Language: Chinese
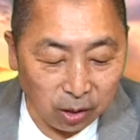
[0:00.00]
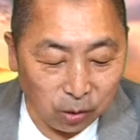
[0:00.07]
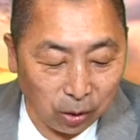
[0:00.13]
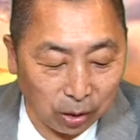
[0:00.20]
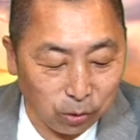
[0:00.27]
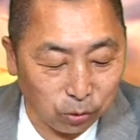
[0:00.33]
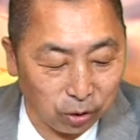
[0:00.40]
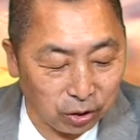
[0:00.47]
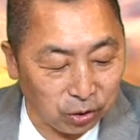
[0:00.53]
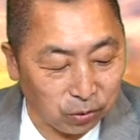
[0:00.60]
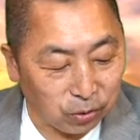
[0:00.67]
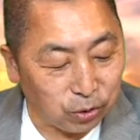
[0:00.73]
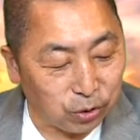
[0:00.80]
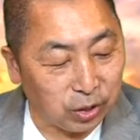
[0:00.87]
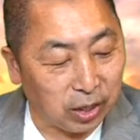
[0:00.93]
天要关注的
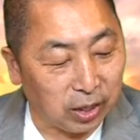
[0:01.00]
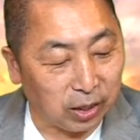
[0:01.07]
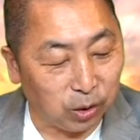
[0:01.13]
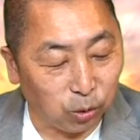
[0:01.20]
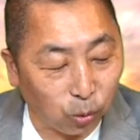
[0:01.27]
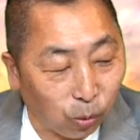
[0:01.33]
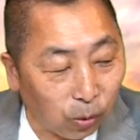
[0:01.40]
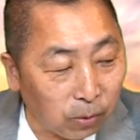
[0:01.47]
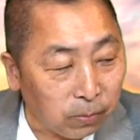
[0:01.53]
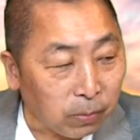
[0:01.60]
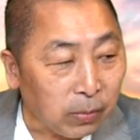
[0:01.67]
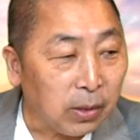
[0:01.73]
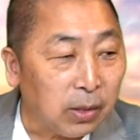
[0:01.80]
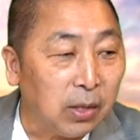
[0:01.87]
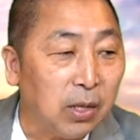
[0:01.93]
新闻事件很多。
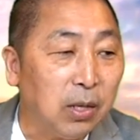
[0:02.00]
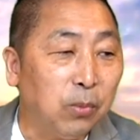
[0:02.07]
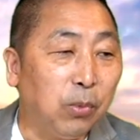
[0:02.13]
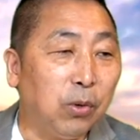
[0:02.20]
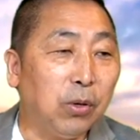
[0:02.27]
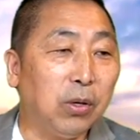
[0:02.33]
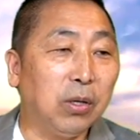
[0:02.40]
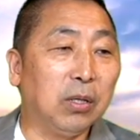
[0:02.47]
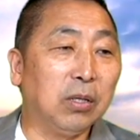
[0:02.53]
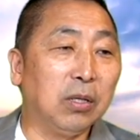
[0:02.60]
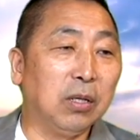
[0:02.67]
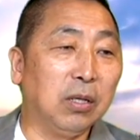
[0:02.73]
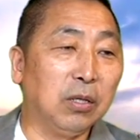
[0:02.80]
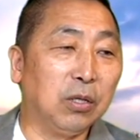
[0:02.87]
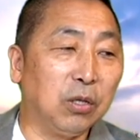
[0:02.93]
不过
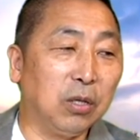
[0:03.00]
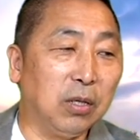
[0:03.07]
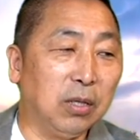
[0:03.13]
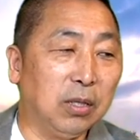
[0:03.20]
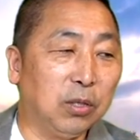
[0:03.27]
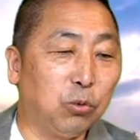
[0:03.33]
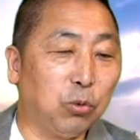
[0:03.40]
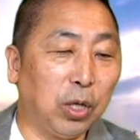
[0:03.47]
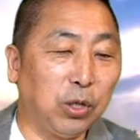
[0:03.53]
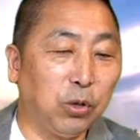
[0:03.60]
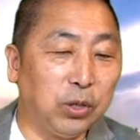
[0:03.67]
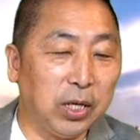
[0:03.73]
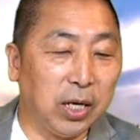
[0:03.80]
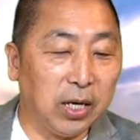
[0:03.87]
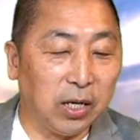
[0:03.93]
呃，最
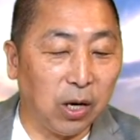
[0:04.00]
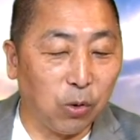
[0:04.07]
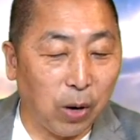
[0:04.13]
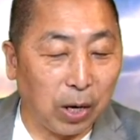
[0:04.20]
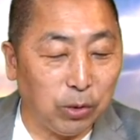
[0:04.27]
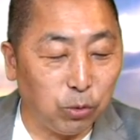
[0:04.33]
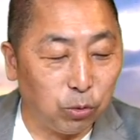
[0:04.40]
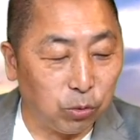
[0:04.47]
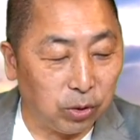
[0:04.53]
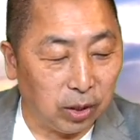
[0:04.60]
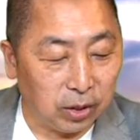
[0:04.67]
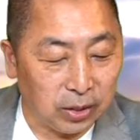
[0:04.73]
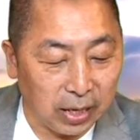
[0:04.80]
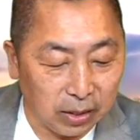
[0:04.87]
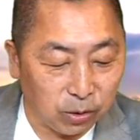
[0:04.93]
优先的要关注
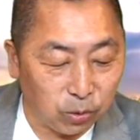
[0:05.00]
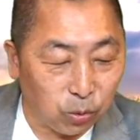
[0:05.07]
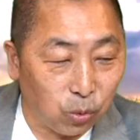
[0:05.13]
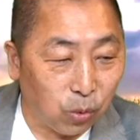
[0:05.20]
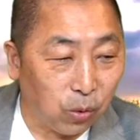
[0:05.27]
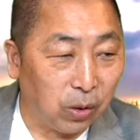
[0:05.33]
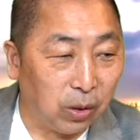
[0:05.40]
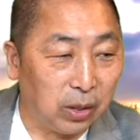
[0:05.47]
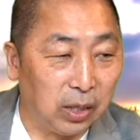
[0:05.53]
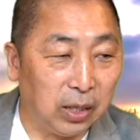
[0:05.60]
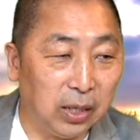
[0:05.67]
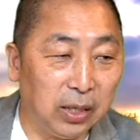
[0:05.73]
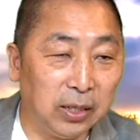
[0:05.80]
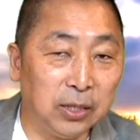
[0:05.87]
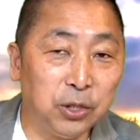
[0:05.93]
的，现在如果
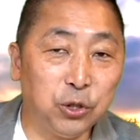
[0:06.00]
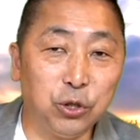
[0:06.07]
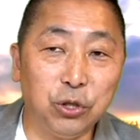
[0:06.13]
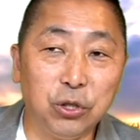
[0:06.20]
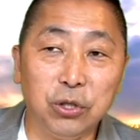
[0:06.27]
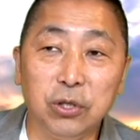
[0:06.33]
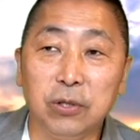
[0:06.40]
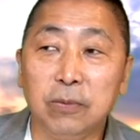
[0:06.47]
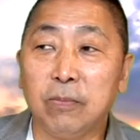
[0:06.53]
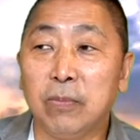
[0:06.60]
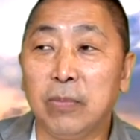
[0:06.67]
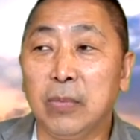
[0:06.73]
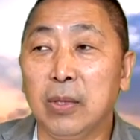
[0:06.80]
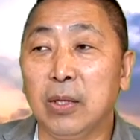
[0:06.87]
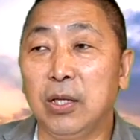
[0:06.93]
您是
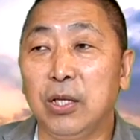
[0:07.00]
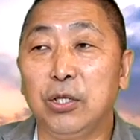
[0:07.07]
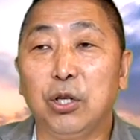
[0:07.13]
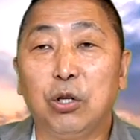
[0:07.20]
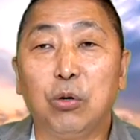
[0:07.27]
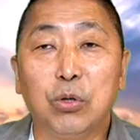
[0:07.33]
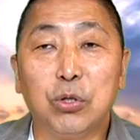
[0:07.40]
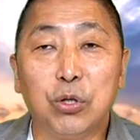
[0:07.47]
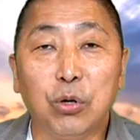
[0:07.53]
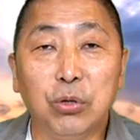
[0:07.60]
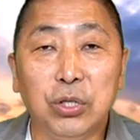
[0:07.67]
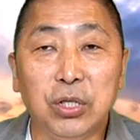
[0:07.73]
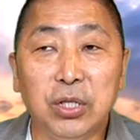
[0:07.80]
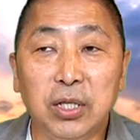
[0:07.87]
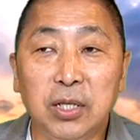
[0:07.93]
您是透过收
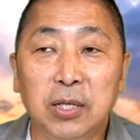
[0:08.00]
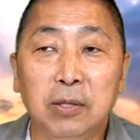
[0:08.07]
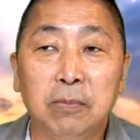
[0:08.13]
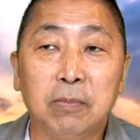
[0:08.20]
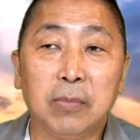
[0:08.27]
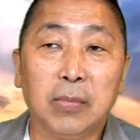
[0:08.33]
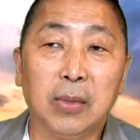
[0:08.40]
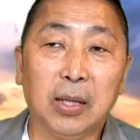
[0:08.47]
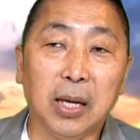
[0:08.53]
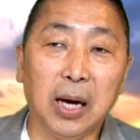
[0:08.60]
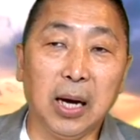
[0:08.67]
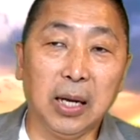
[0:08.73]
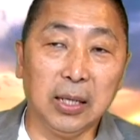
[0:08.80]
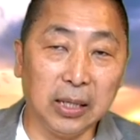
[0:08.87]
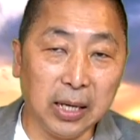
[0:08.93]
音机，
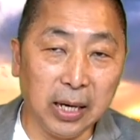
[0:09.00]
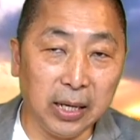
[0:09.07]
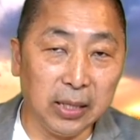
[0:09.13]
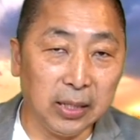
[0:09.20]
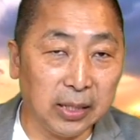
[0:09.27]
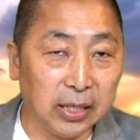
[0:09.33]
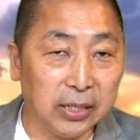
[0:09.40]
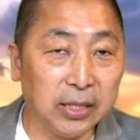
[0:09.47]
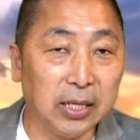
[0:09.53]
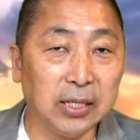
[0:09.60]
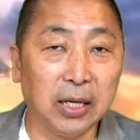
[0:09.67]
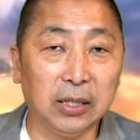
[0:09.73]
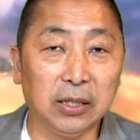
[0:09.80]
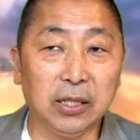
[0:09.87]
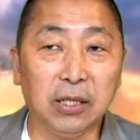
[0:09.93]
那你可以你可以正
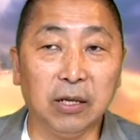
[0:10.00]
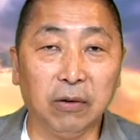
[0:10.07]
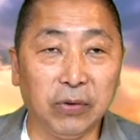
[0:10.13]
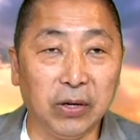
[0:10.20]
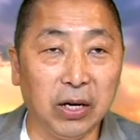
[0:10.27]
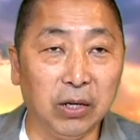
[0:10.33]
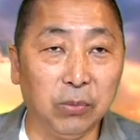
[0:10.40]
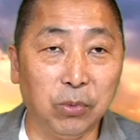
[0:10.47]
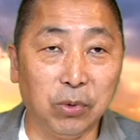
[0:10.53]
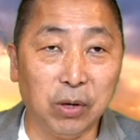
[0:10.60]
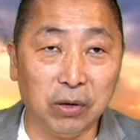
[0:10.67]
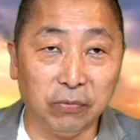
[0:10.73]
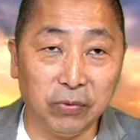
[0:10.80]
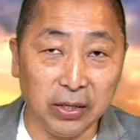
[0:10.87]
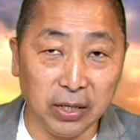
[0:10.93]
常听到飞碟冷漠
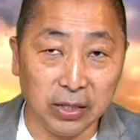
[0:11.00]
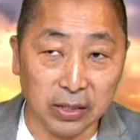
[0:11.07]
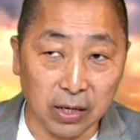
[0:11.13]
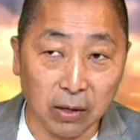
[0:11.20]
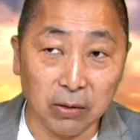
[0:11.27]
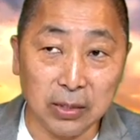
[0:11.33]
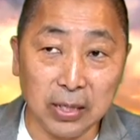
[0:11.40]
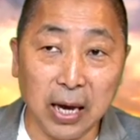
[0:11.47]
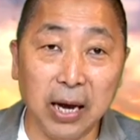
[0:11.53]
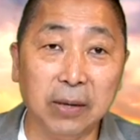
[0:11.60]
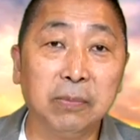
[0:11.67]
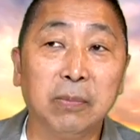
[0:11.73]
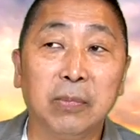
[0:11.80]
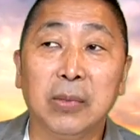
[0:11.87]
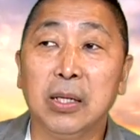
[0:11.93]
王飞碟早
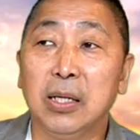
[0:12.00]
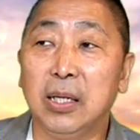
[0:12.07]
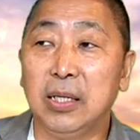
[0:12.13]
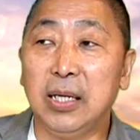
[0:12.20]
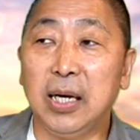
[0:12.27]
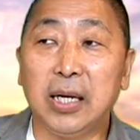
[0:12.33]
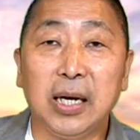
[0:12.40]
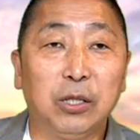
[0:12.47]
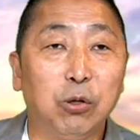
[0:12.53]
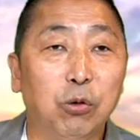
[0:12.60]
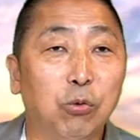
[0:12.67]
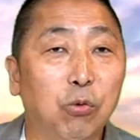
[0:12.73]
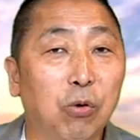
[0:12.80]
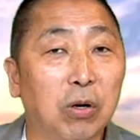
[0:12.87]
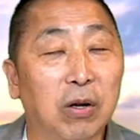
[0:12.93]
餐，你也可以
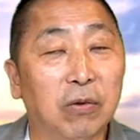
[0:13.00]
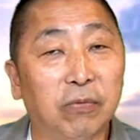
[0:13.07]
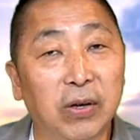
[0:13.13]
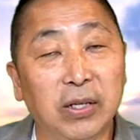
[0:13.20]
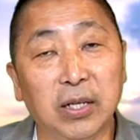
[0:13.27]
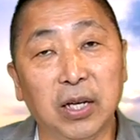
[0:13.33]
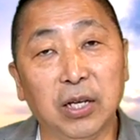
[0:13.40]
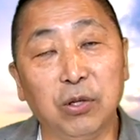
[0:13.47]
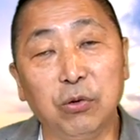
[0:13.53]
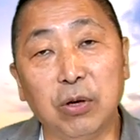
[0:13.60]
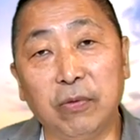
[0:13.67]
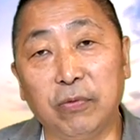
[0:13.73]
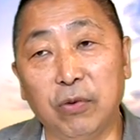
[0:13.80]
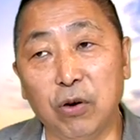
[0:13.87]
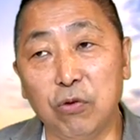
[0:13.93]
透过呢飞碟
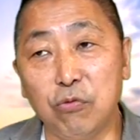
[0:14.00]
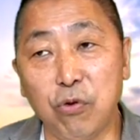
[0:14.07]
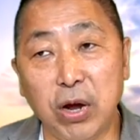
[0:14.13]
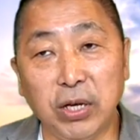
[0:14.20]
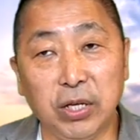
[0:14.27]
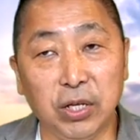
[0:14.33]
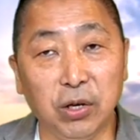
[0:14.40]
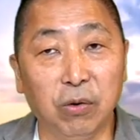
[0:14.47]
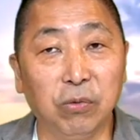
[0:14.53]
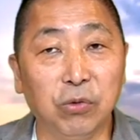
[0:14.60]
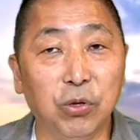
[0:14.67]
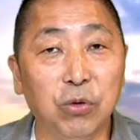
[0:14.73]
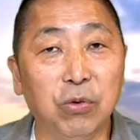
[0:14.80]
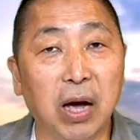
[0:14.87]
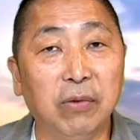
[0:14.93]
UFO Radio
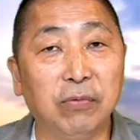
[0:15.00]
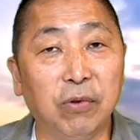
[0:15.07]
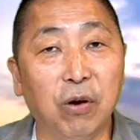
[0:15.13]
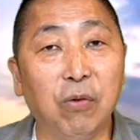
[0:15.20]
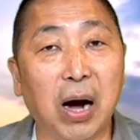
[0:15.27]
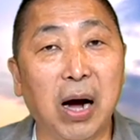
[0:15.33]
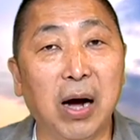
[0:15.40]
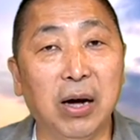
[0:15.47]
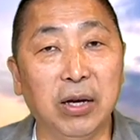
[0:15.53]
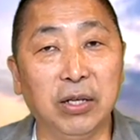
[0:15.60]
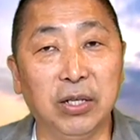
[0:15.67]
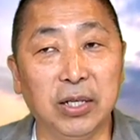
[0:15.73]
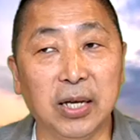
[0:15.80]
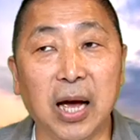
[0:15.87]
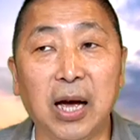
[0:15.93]
UFO R A
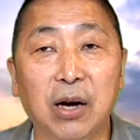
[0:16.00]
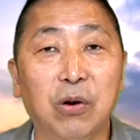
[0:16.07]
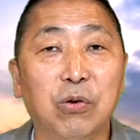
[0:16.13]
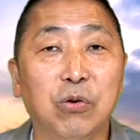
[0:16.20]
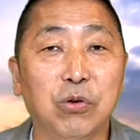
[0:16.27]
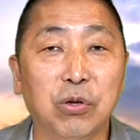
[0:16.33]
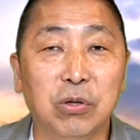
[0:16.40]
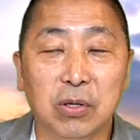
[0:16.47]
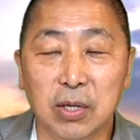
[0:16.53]
D I O。